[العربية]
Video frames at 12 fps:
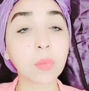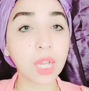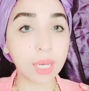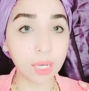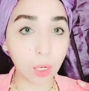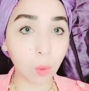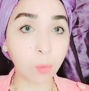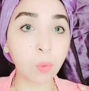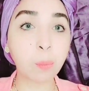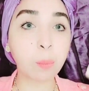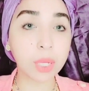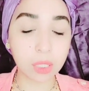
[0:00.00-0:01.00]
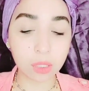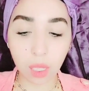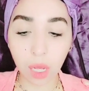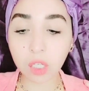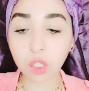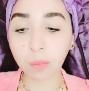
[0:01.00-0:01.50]
الحبوب ما
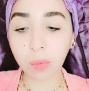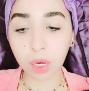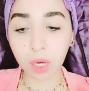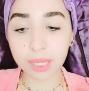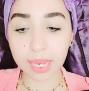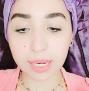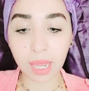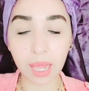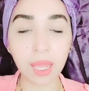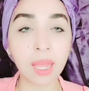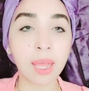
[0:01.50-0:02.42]
تظهرش مره تانية